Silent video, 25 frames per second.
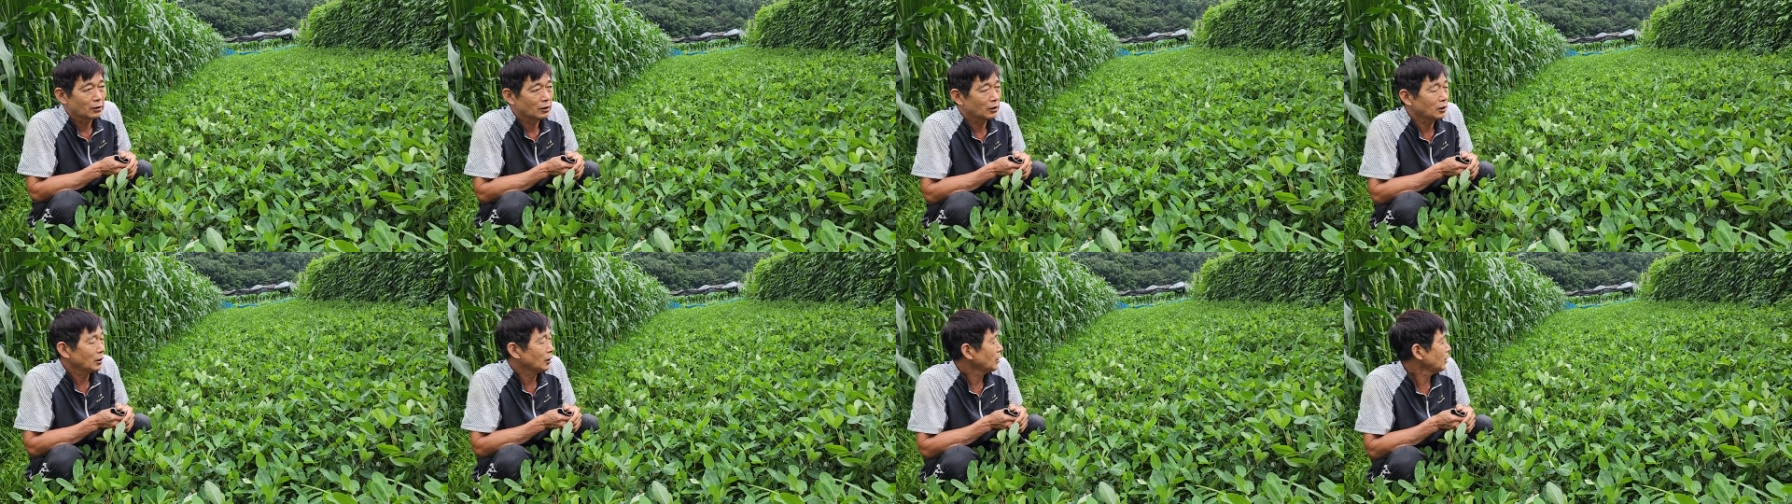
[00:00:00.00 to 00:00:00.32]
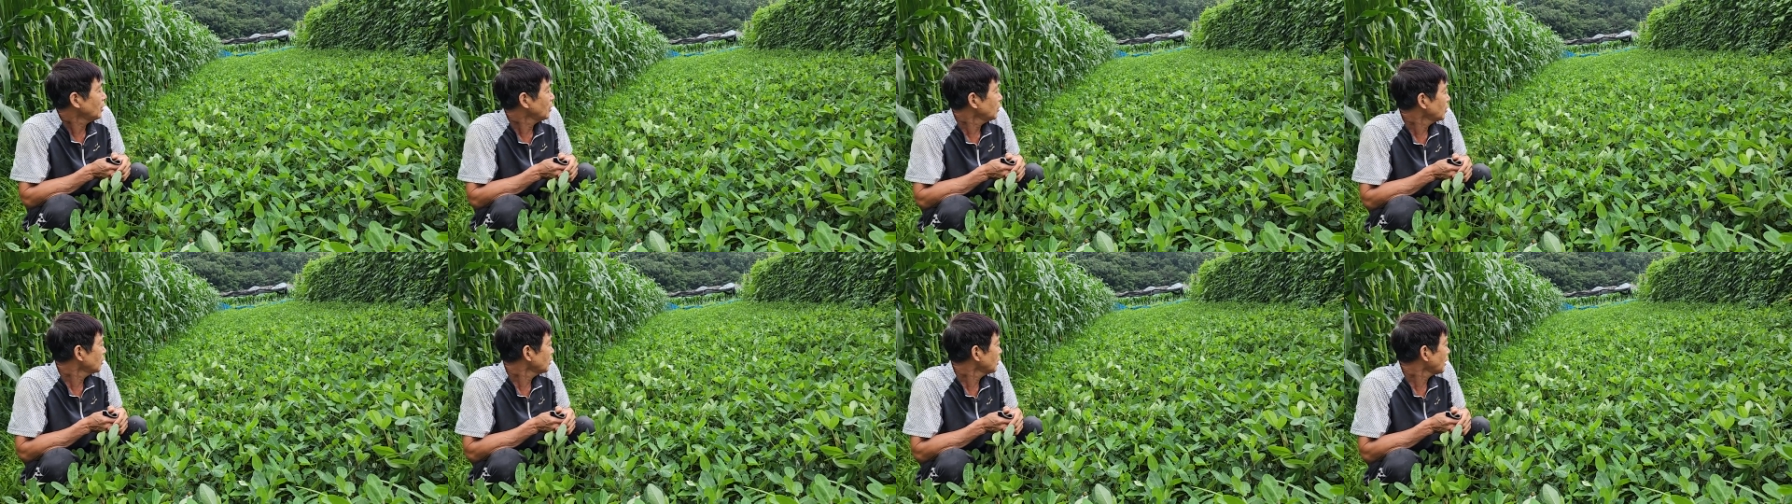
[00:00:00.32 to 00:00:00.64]

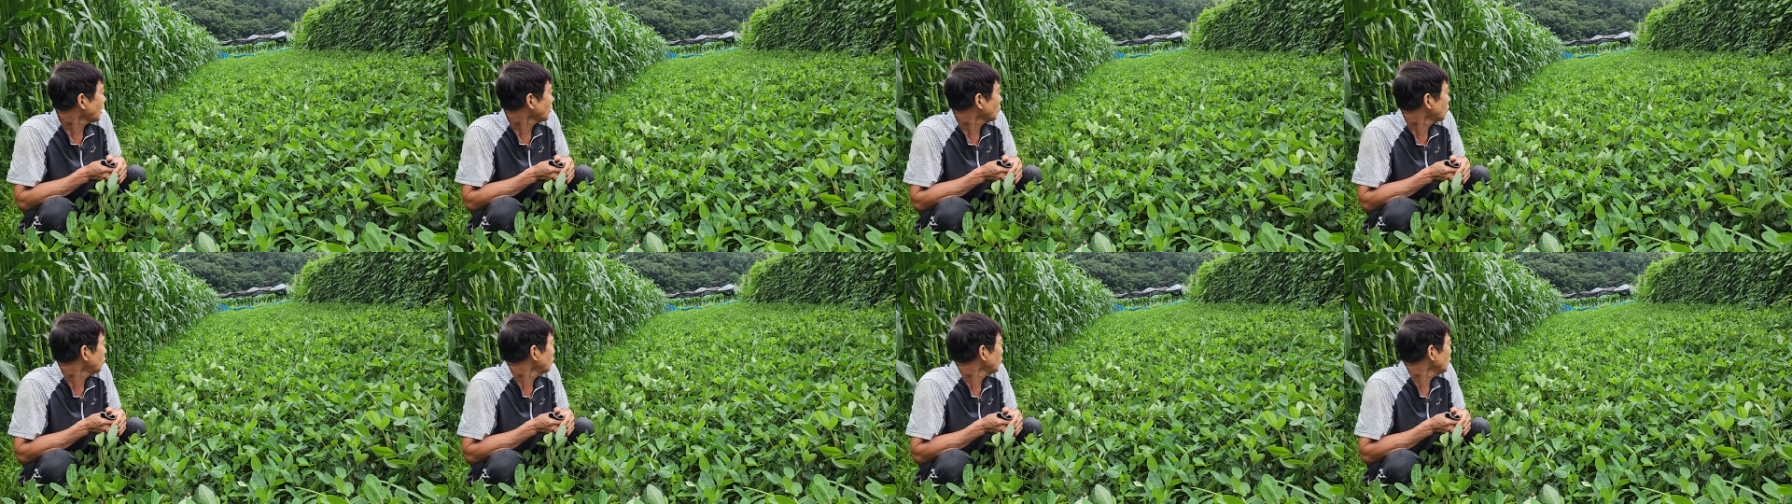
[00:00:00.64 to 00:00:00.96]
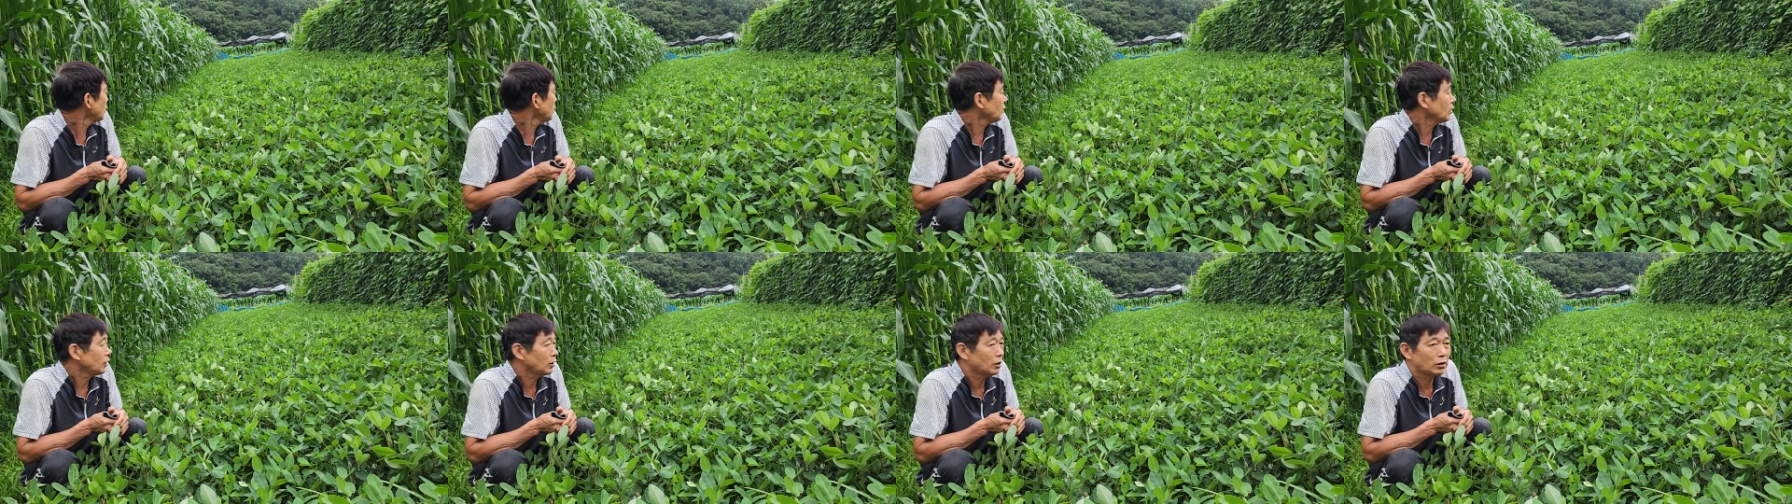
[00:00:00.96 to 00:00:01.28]
이제
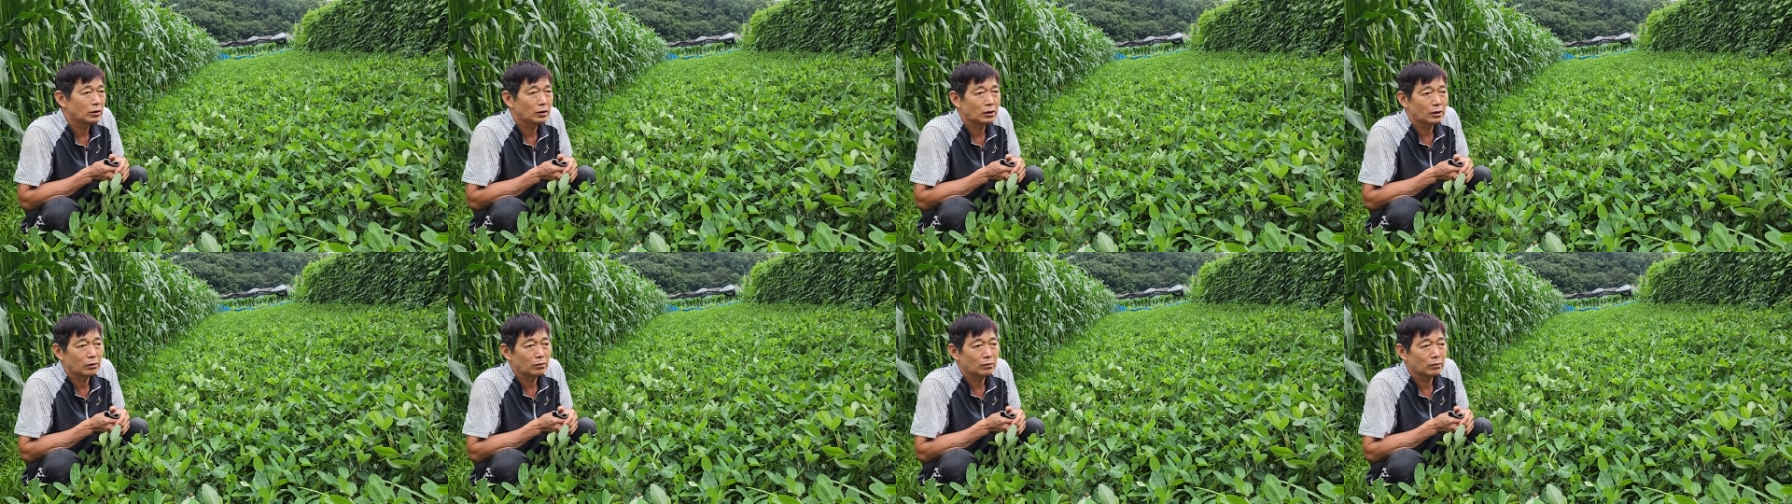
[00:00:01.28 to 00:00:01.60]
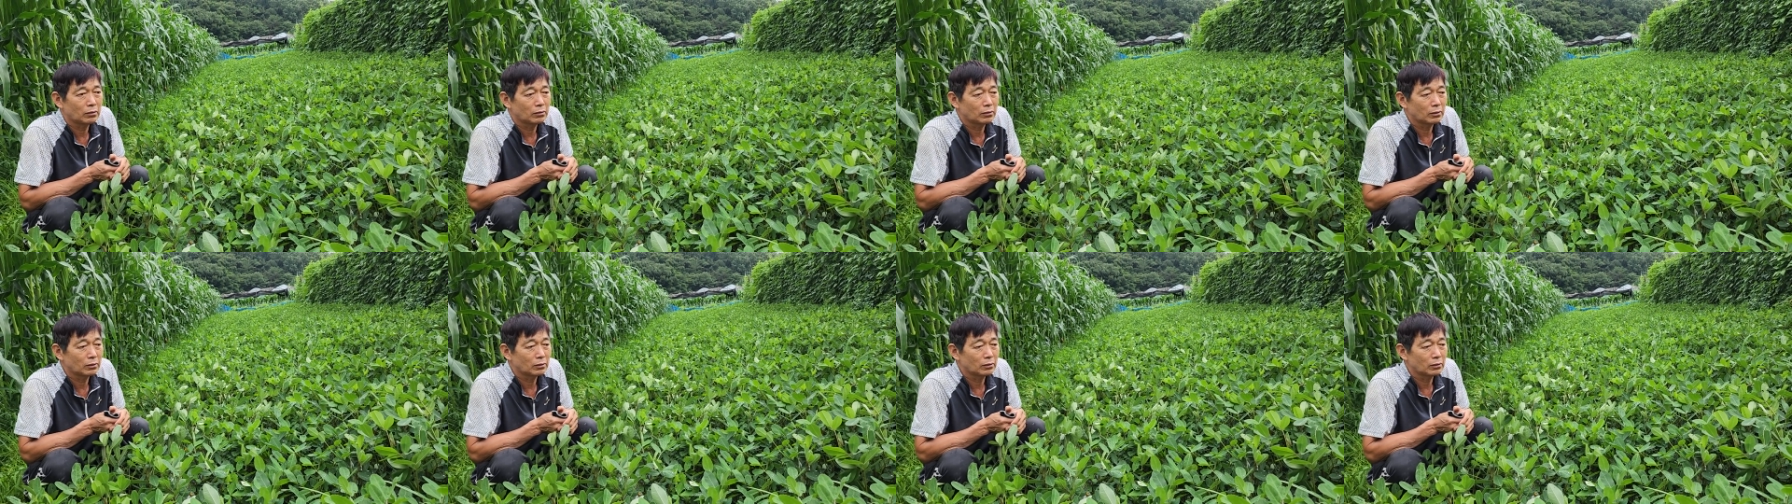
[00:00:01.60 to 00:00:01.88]
땅콩이 이제